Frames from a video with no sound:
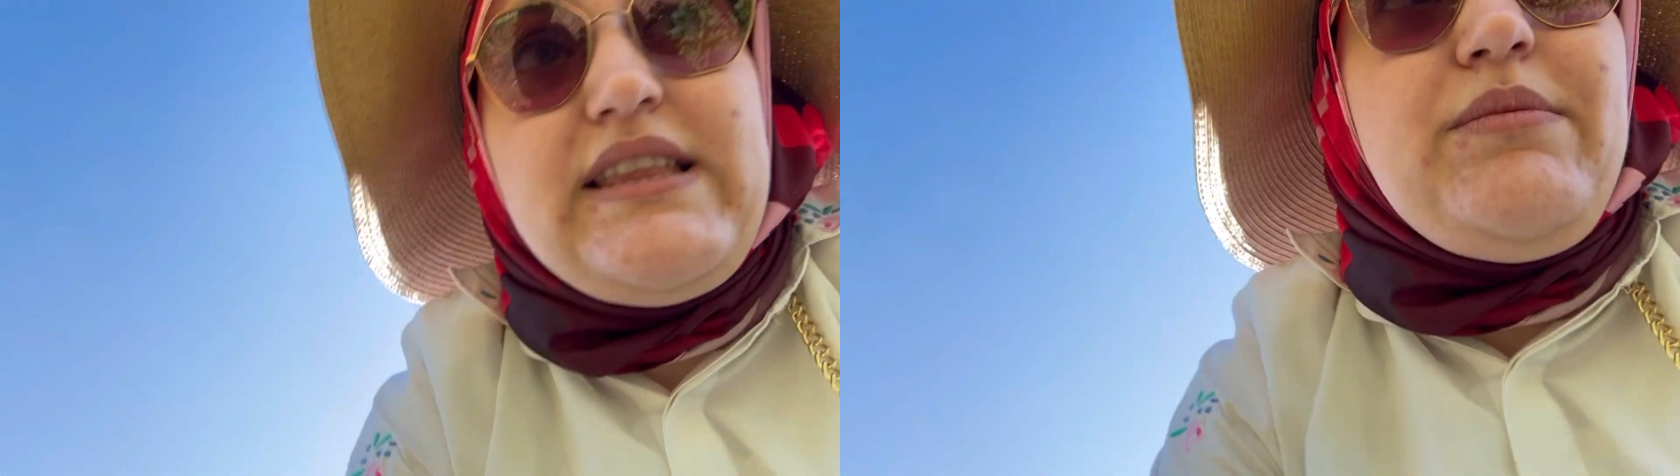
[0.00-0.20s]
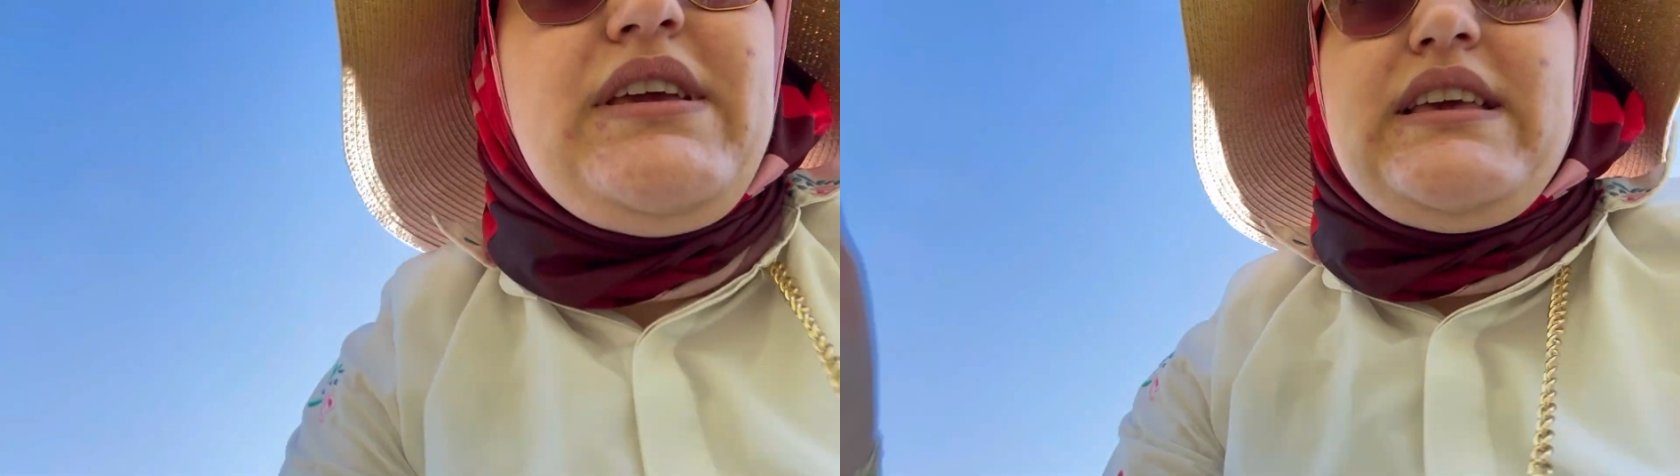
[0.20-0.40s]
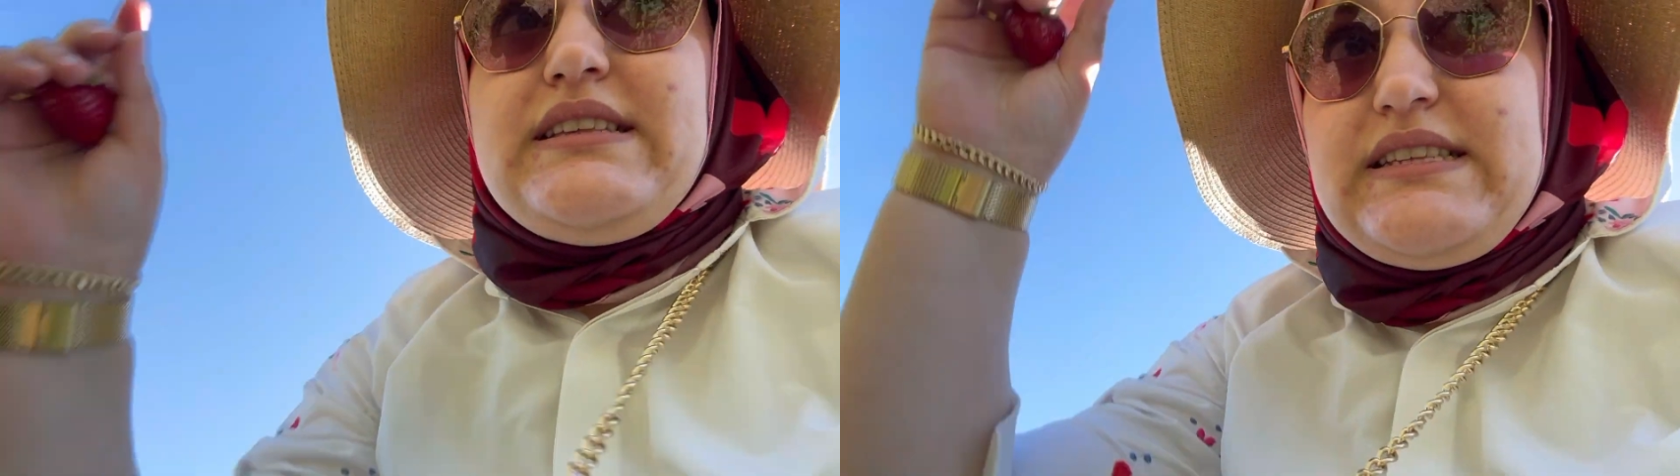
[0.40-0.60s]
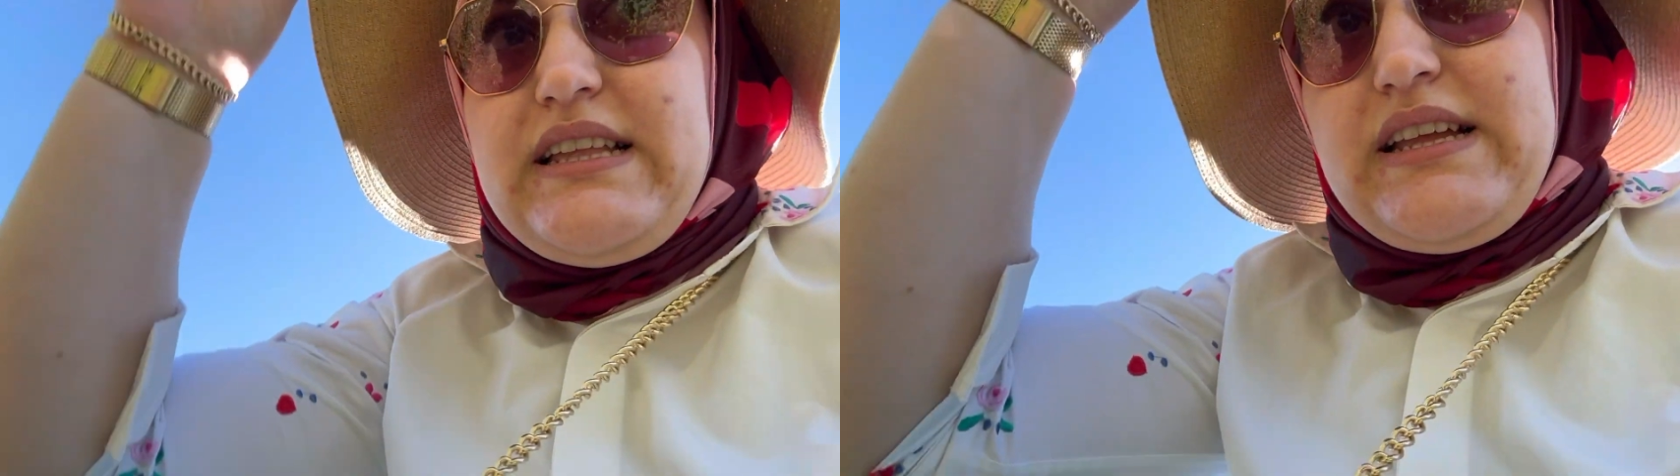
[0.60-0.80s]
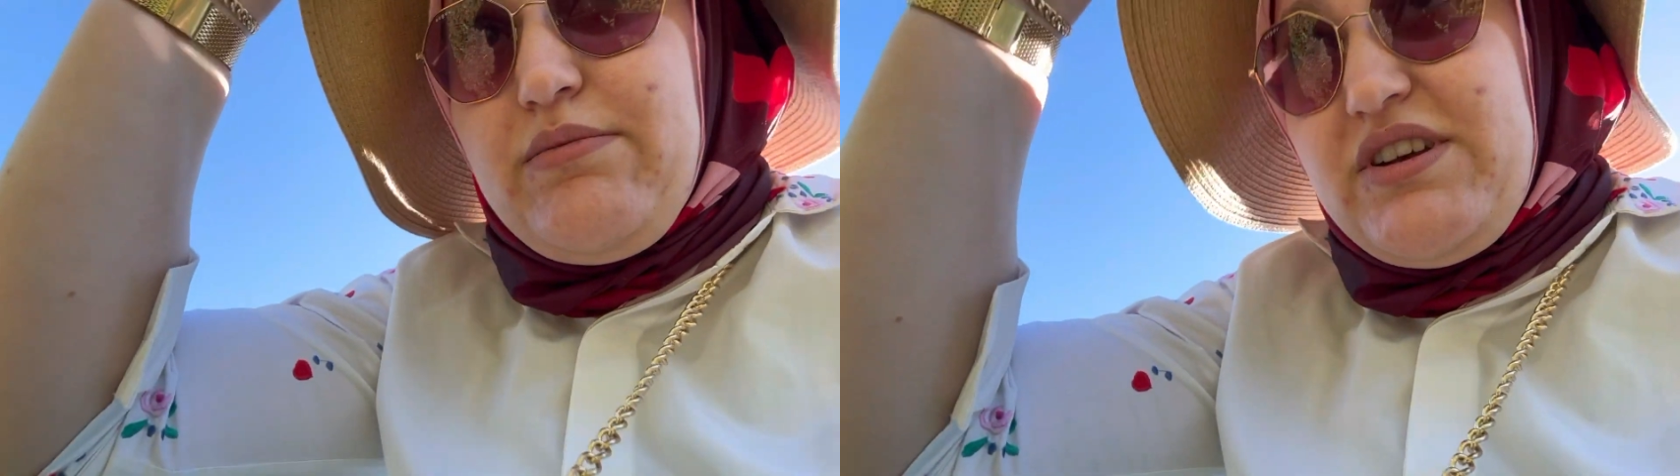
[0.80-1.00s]
demek ki
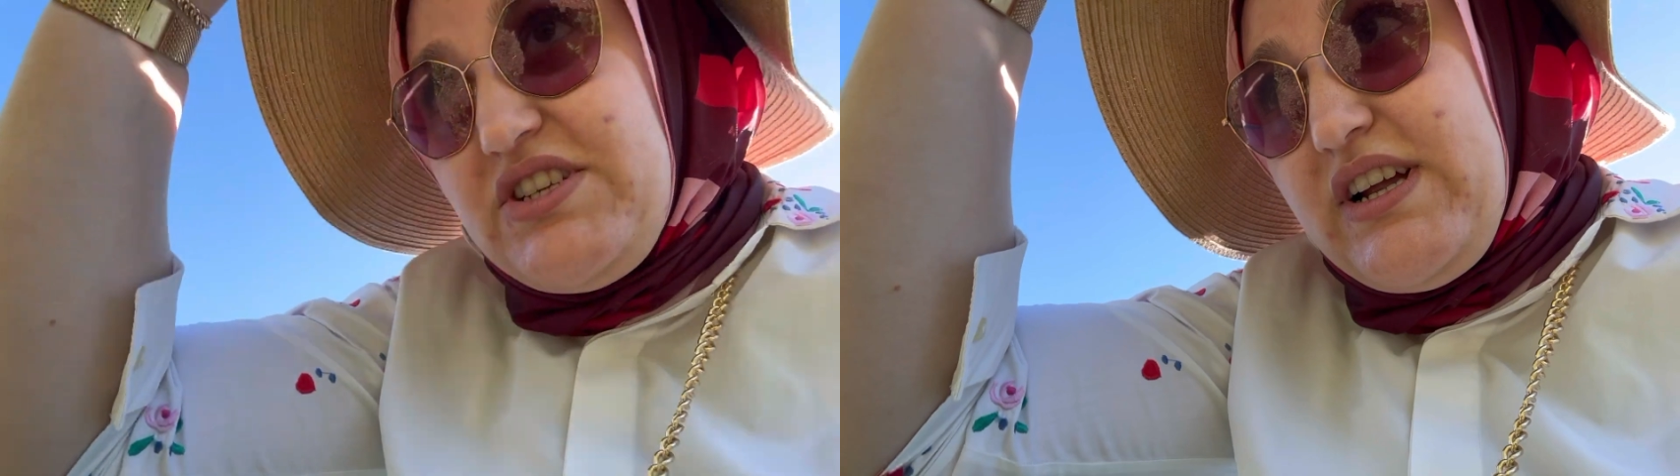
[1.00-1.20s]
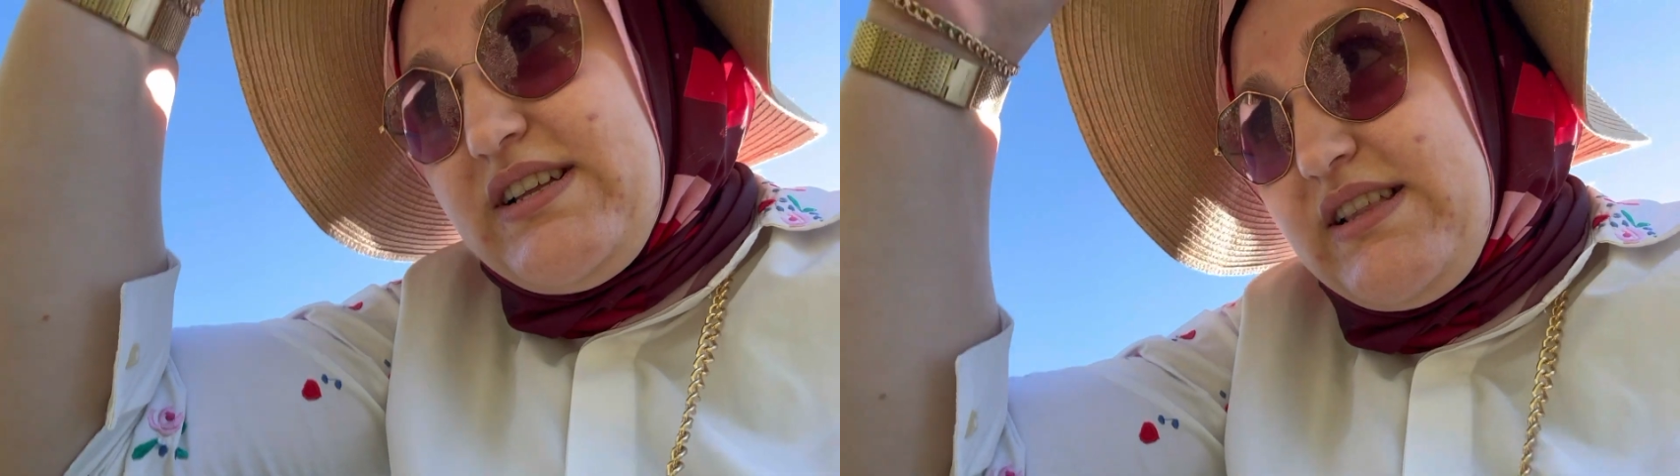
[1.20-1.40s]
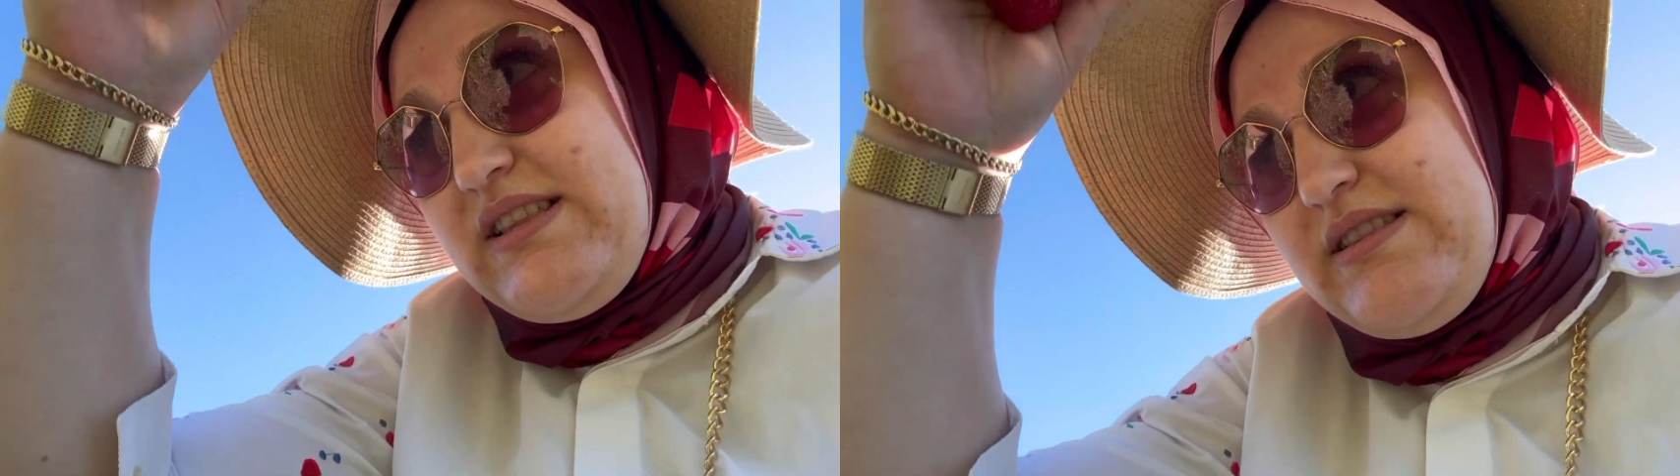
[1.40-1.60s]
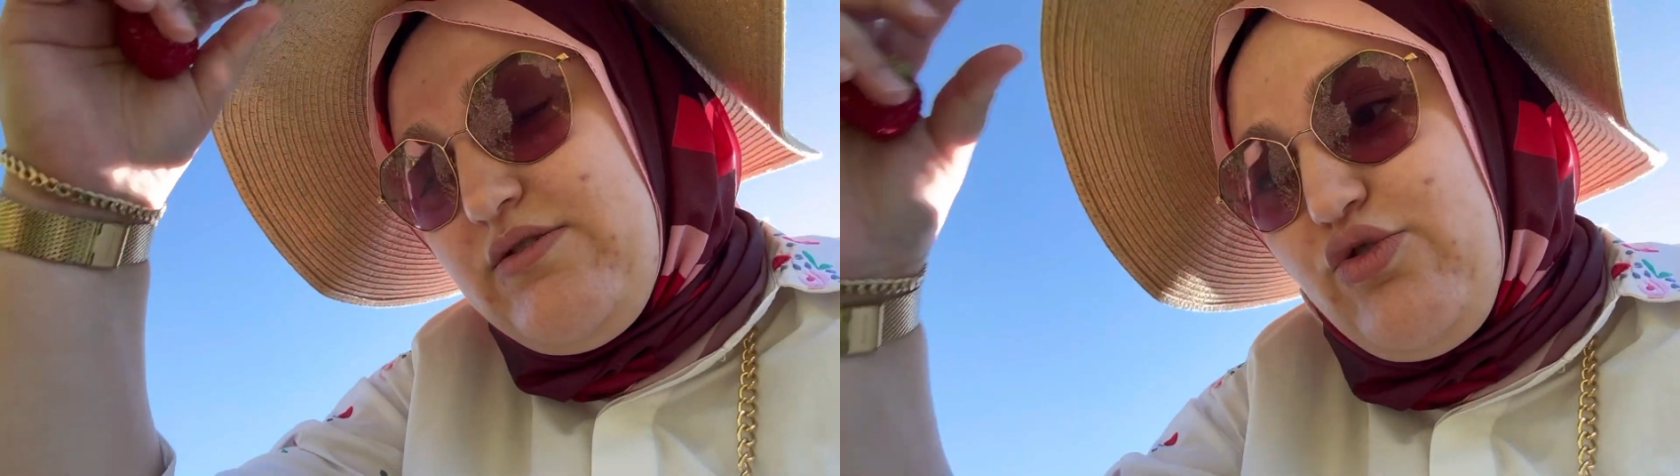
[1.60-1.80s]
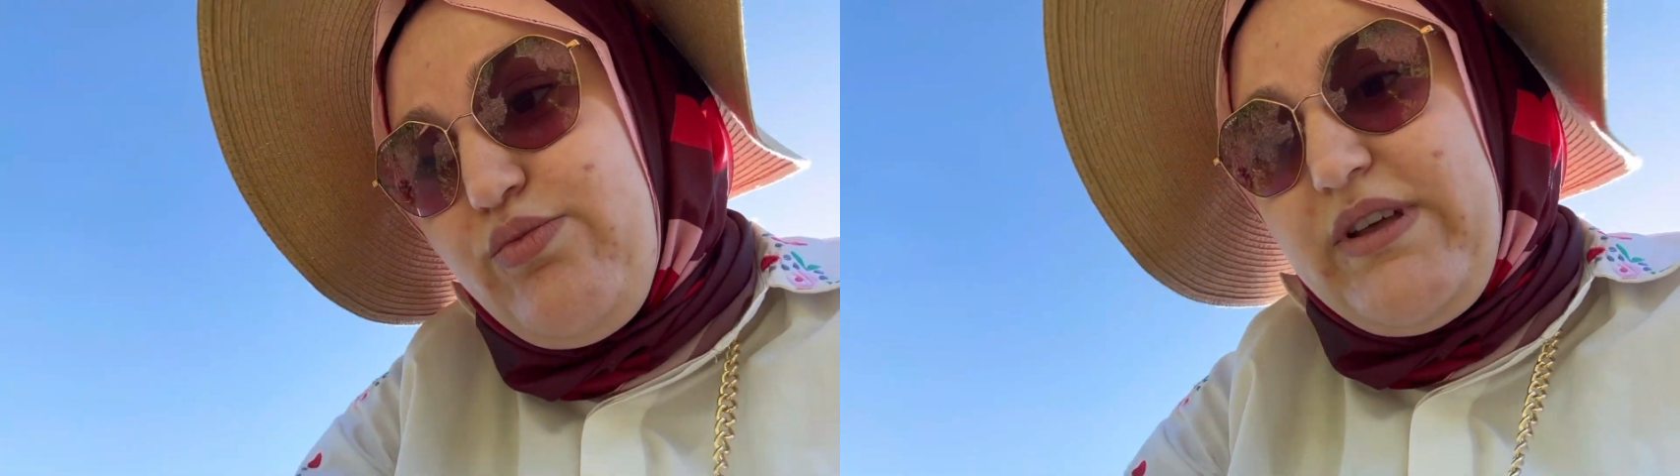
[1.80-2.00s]
insanlar başlardan
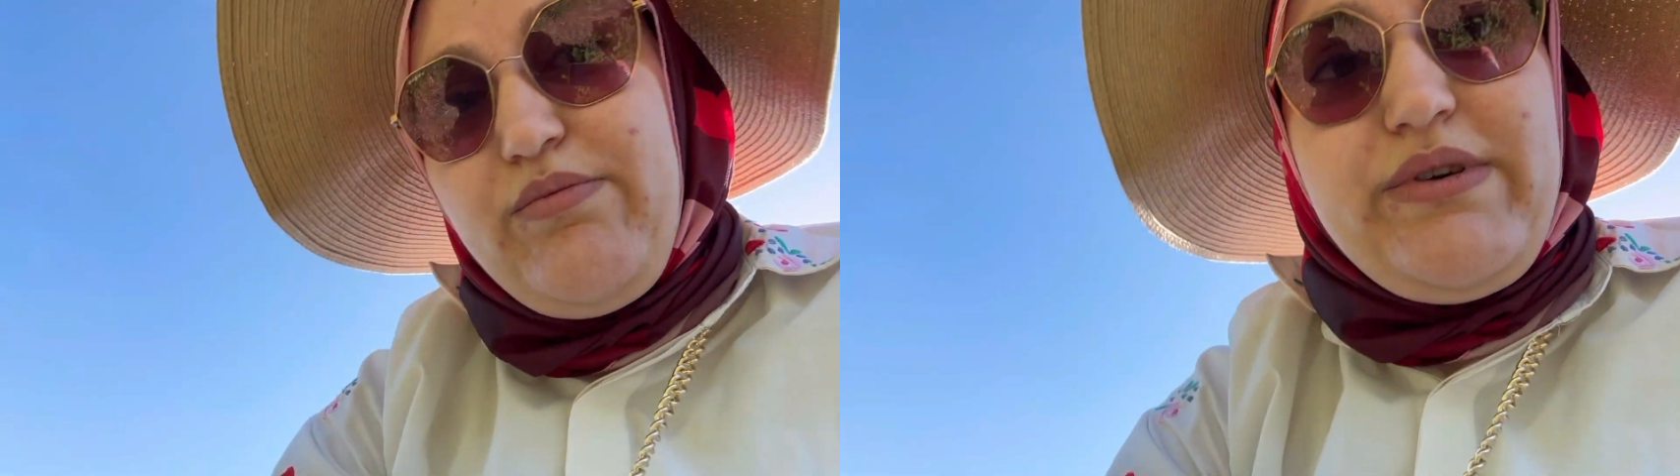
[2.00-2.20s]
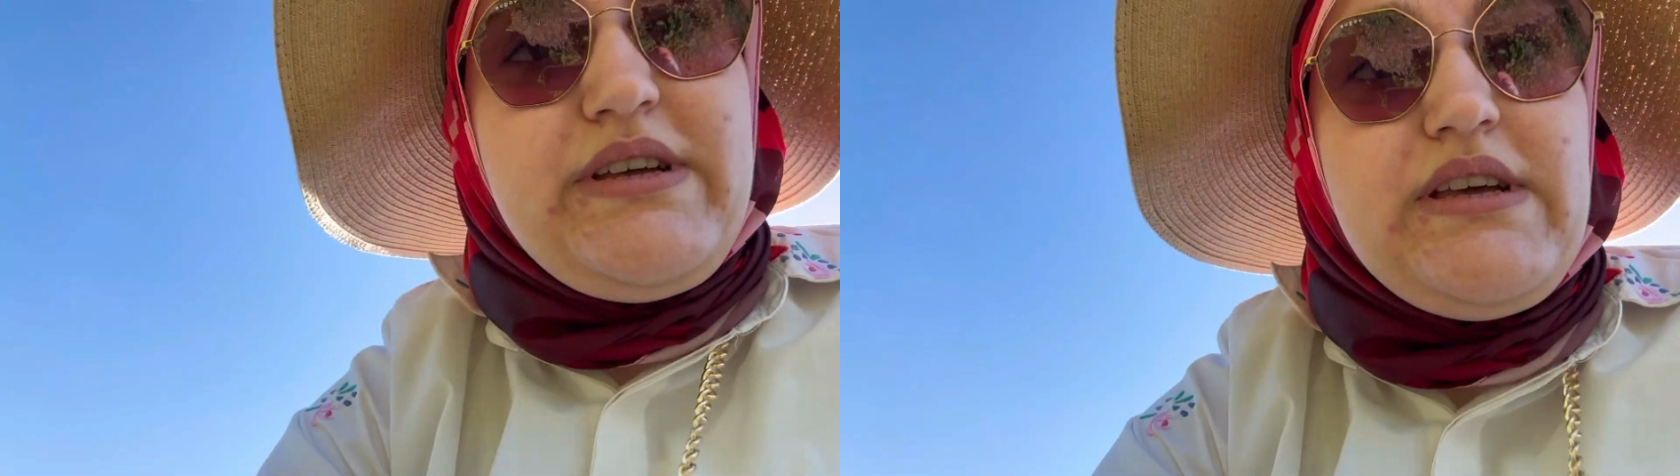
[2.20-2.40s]
toplayıp